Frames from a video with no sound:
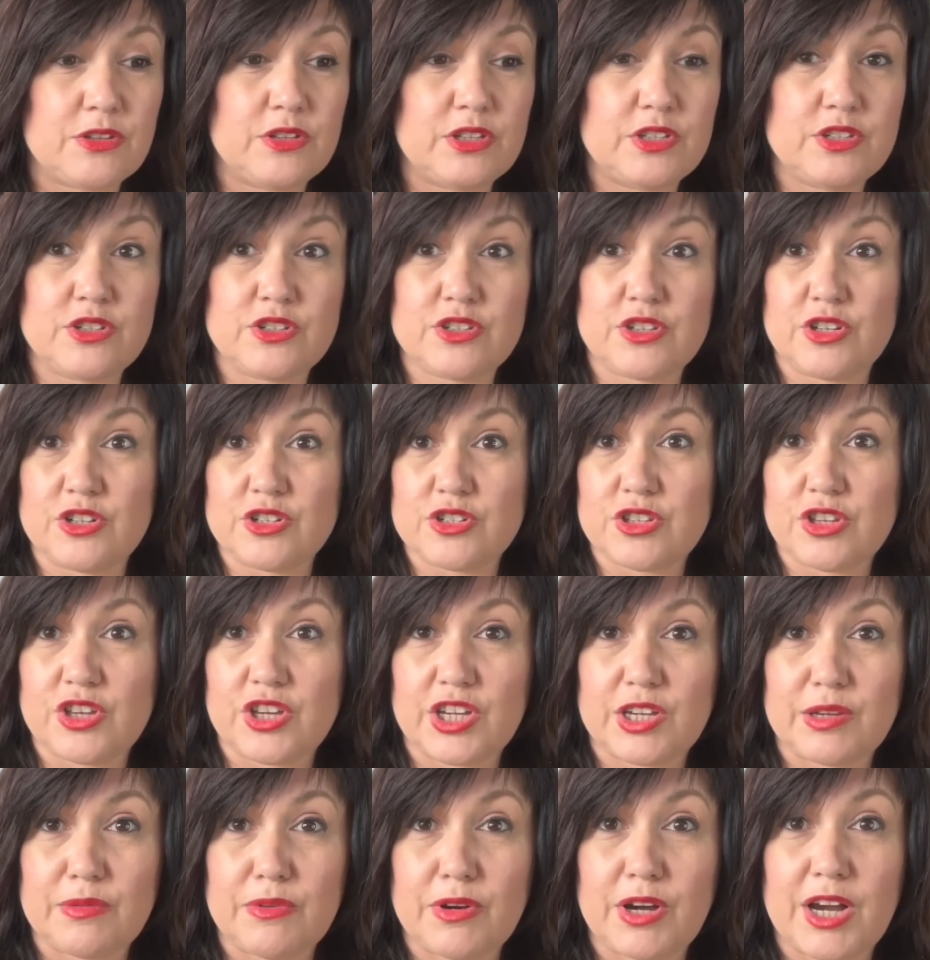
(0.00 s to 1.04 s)
de hecho, si no estoy
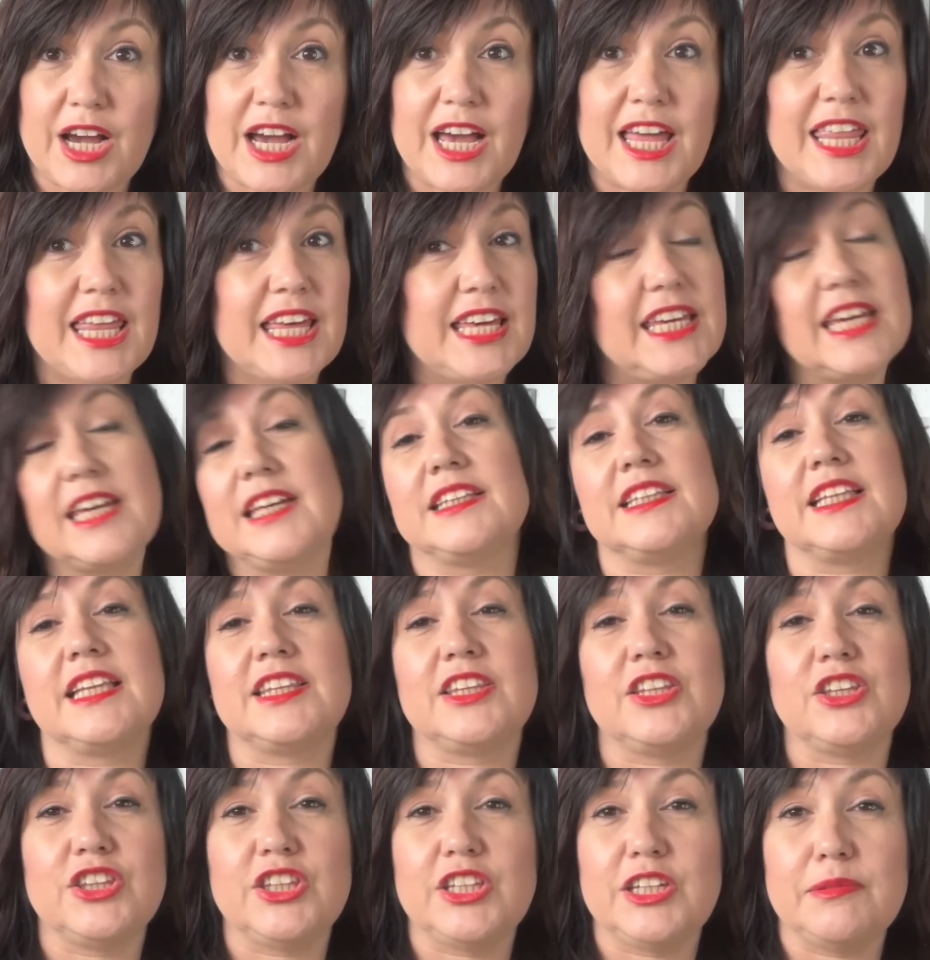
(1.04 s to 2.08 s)
equivocada, hay
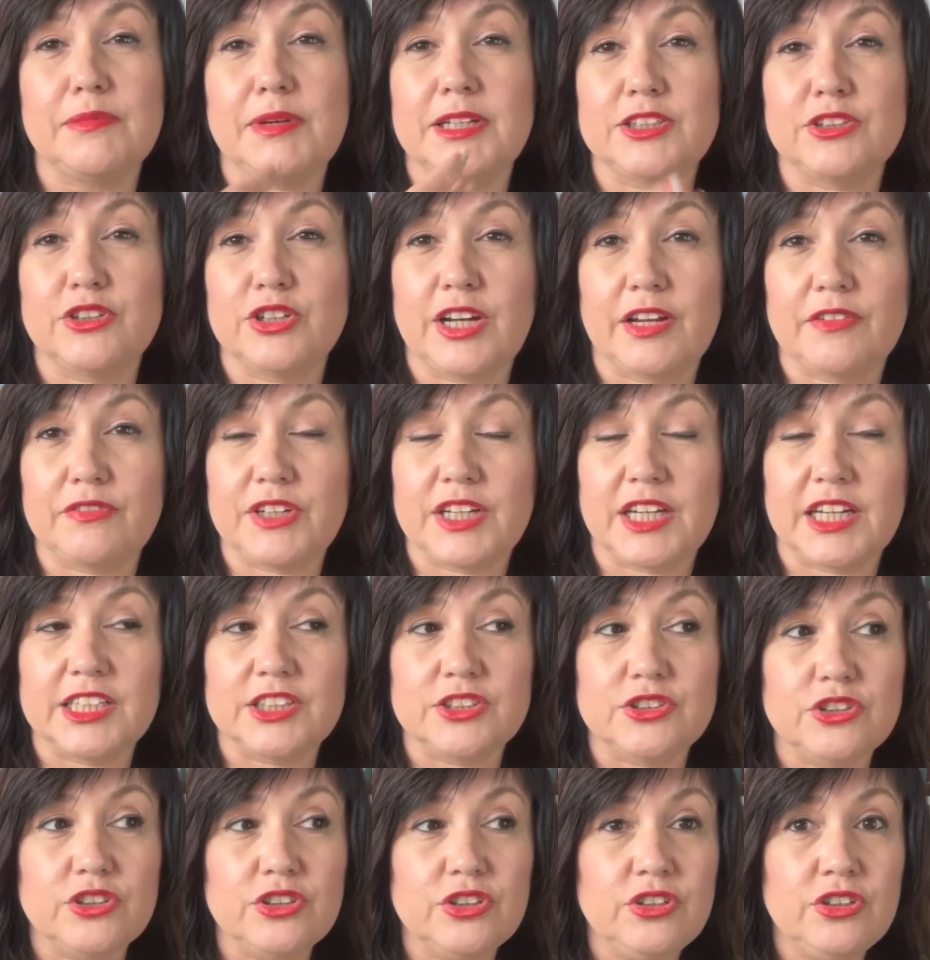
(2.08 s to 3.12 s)
adaptación cinematográfica y
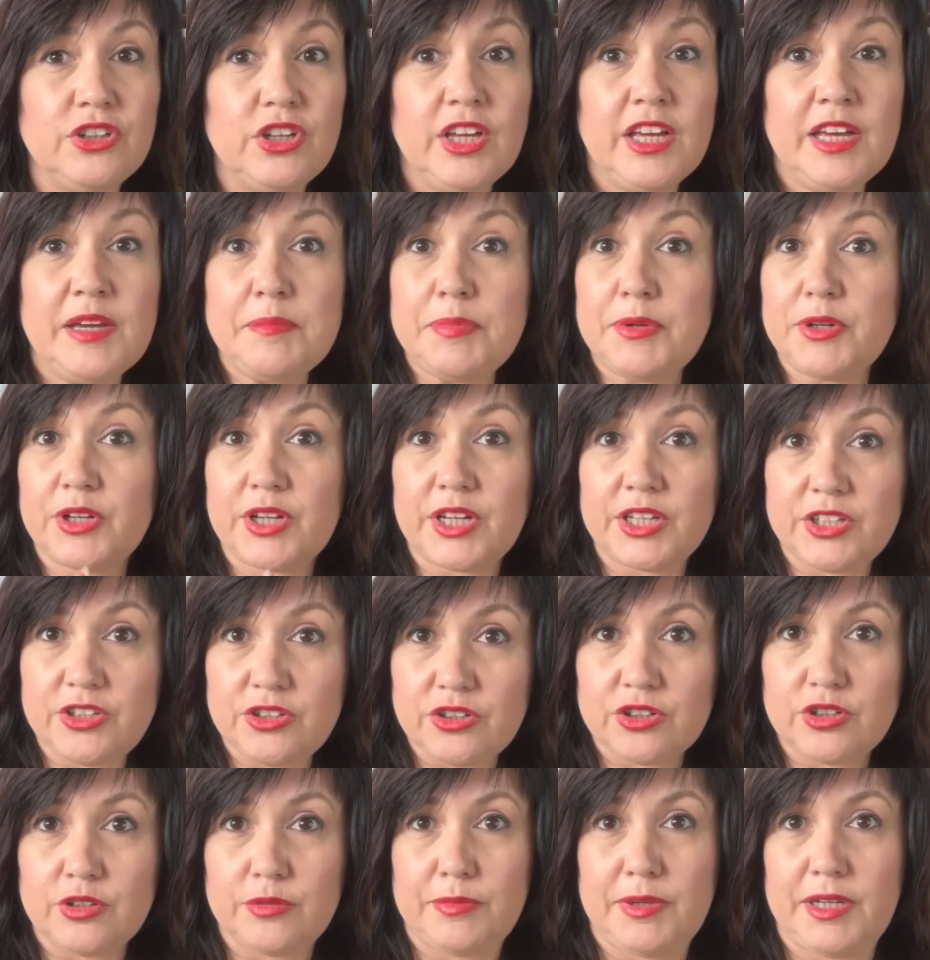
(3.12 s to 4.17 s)
todo, pero que
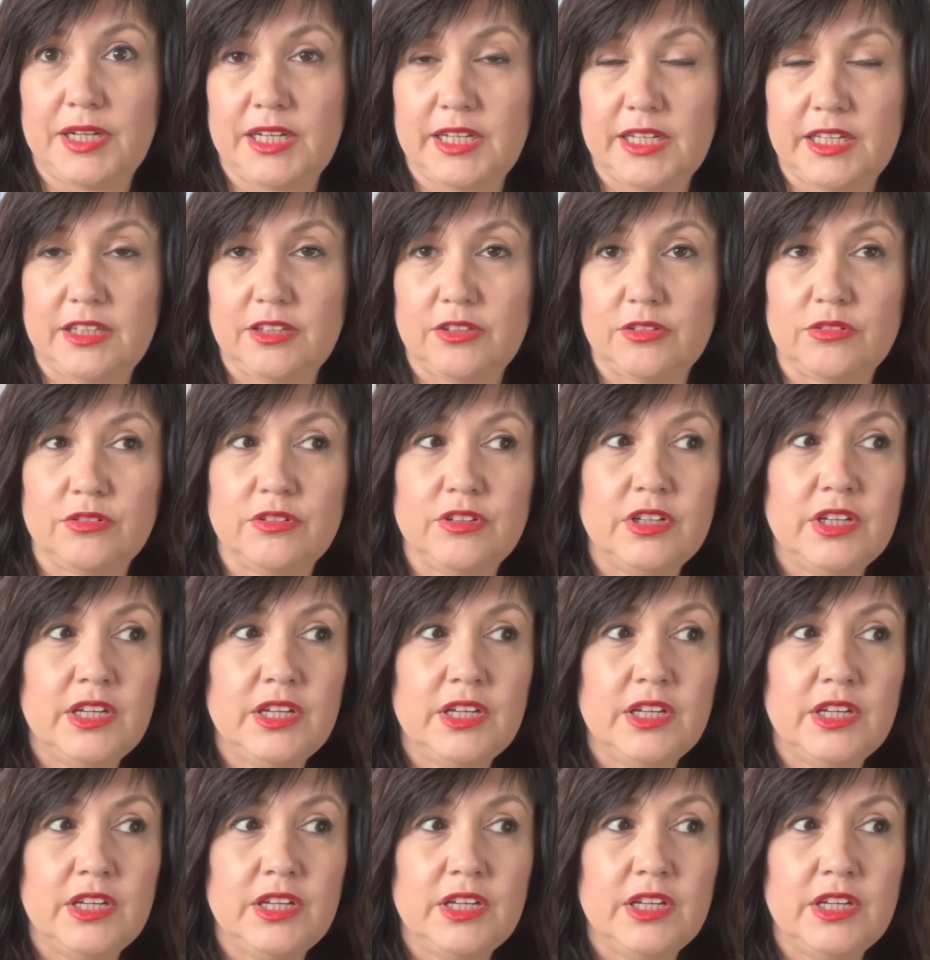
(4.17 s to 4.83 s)
yo no me he leído.